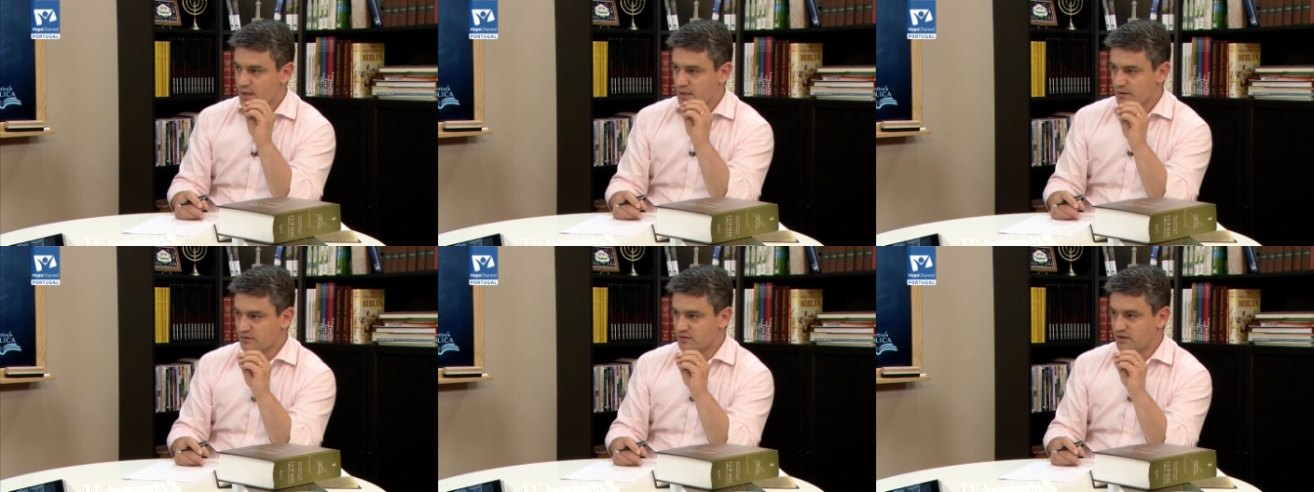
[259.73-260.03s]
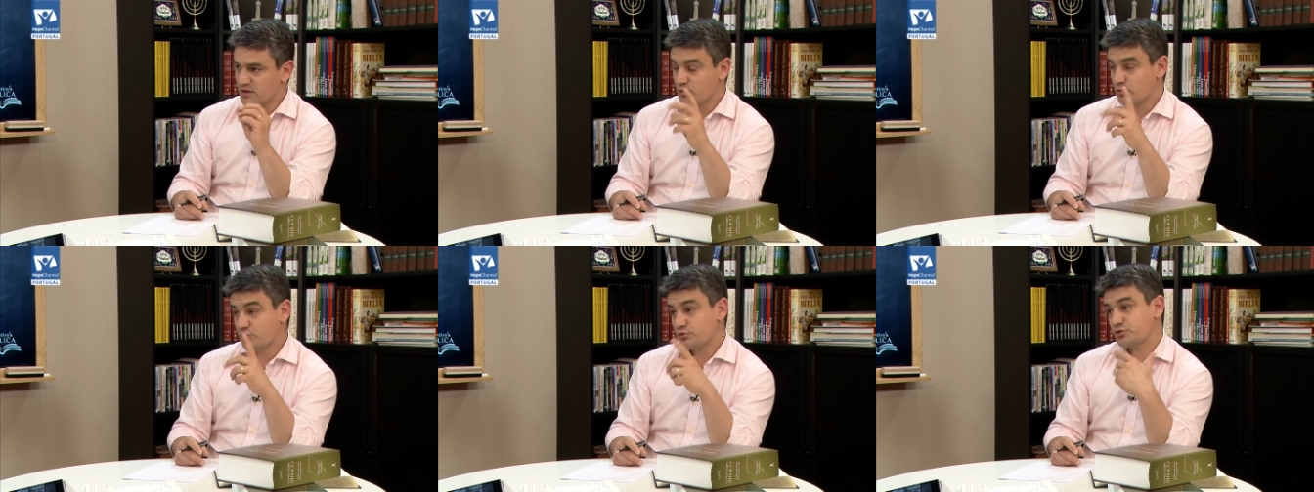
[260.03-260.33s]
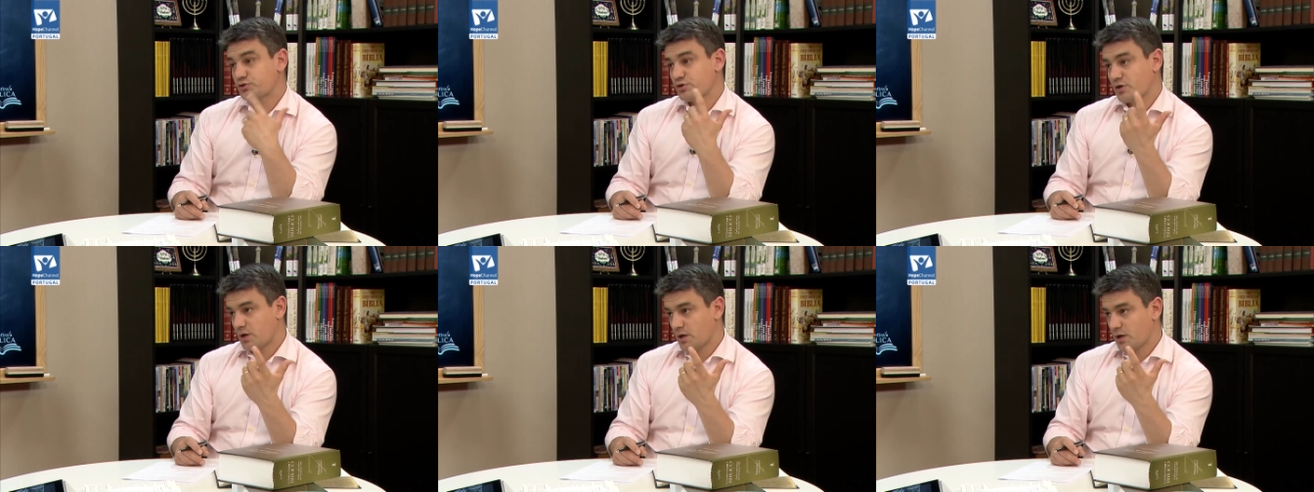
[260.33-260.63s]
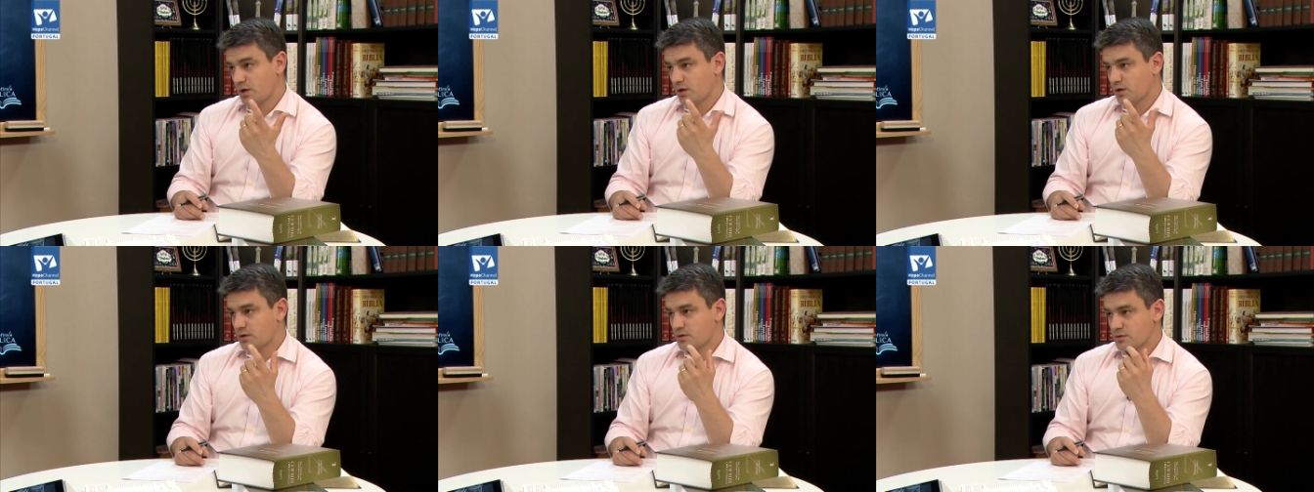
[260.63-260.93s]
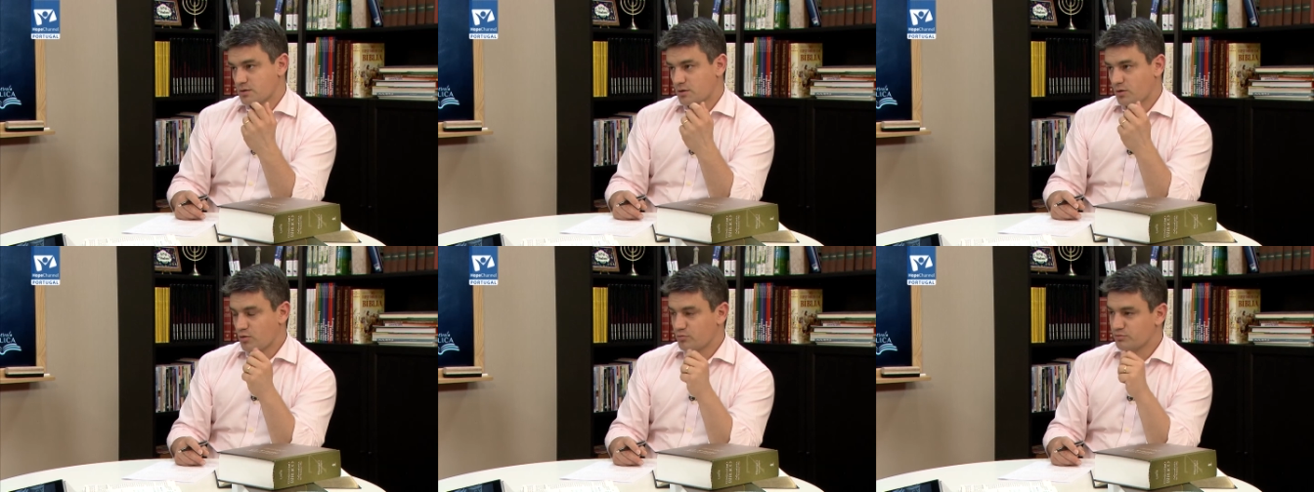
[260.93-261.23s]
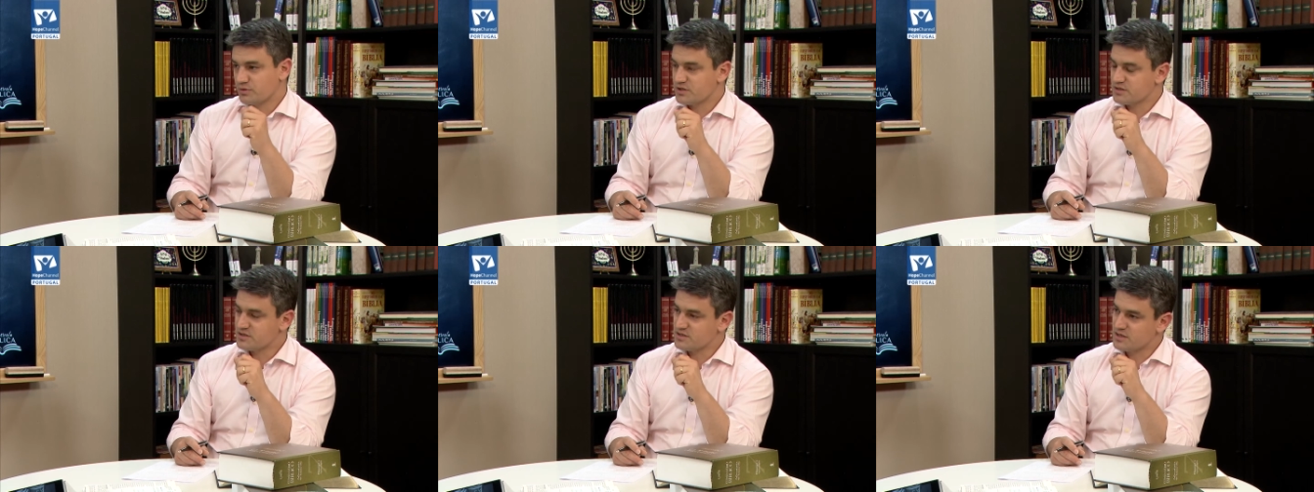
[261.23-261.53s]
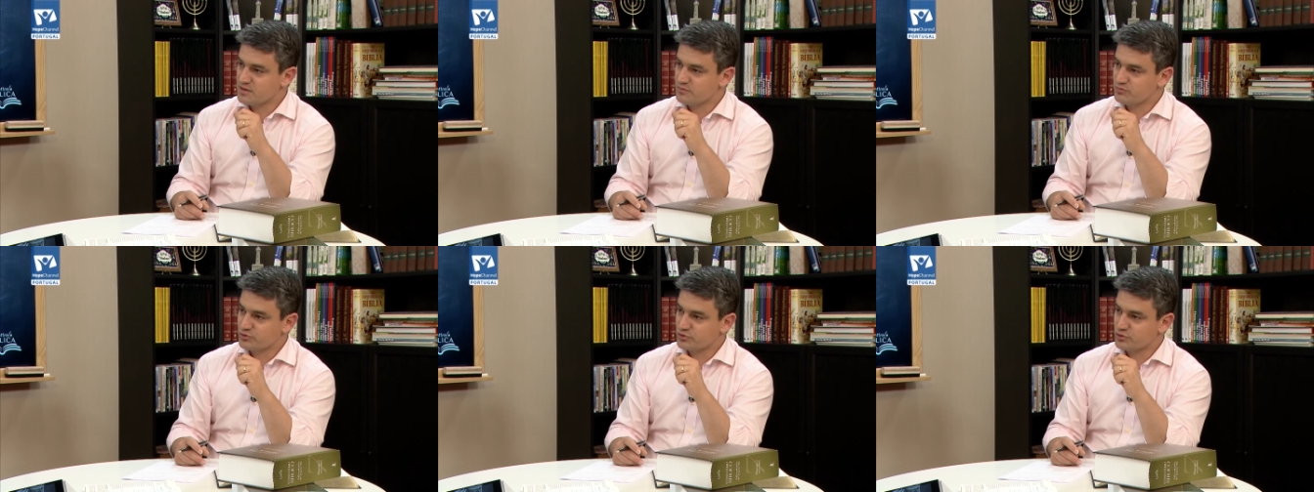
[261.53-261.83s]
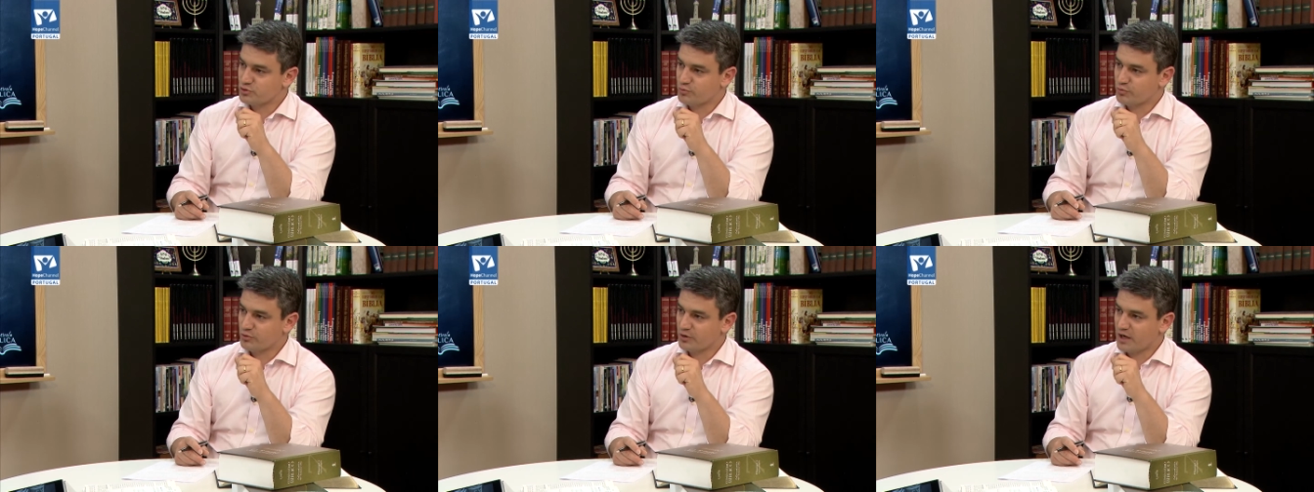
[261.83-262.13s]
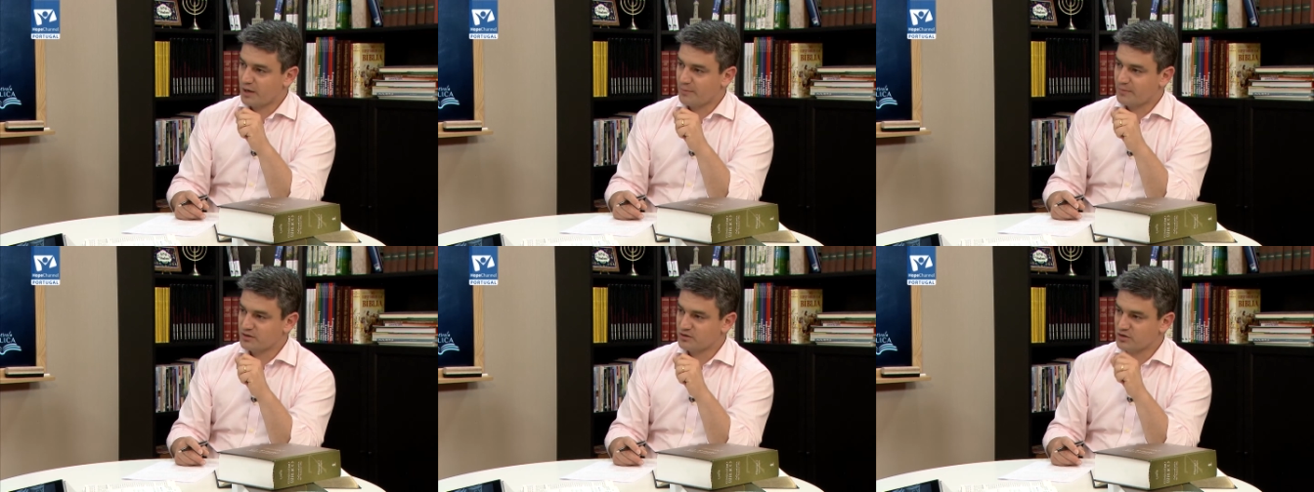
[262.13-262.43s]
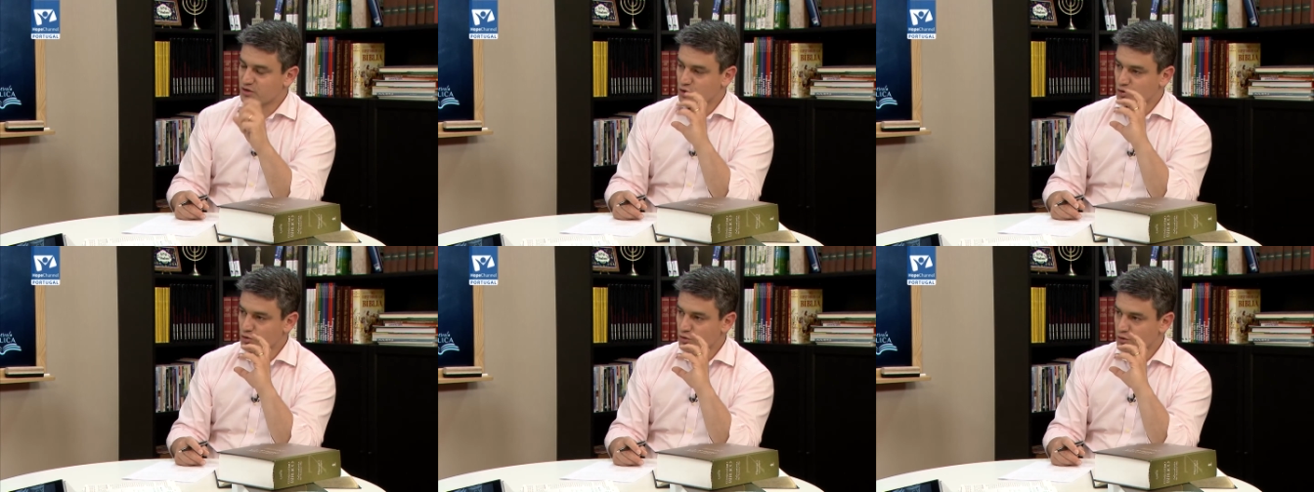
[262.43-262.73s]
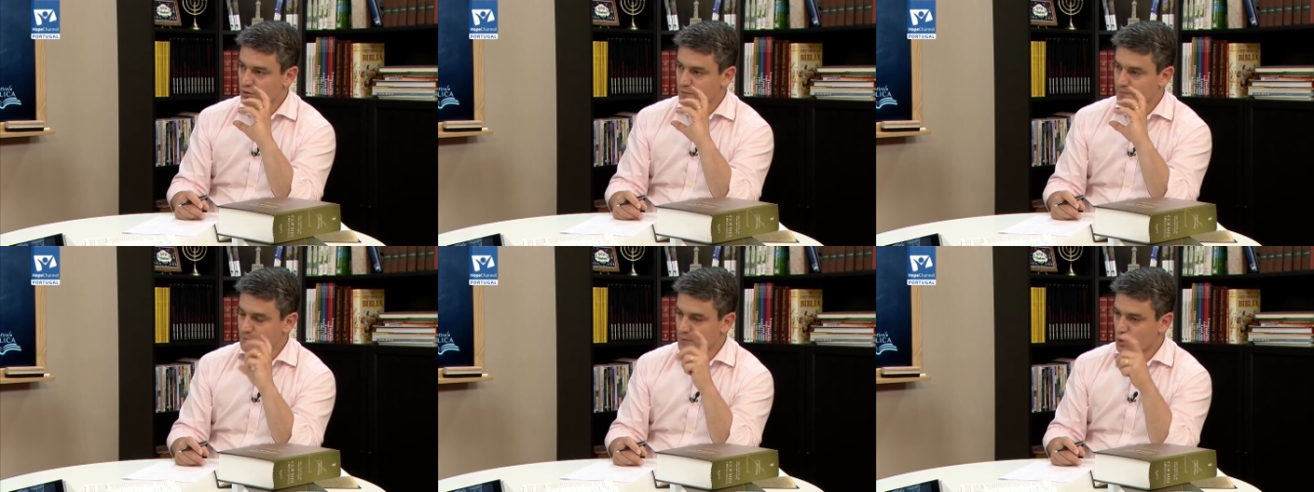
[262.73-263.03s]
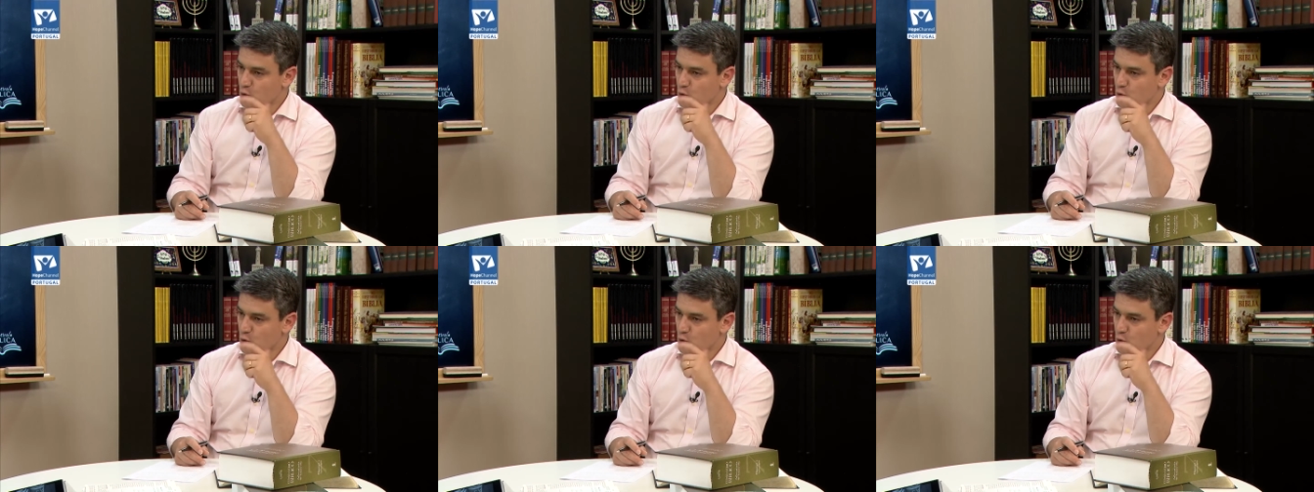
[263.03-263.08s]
Deus, como dizíamos no programa anterior,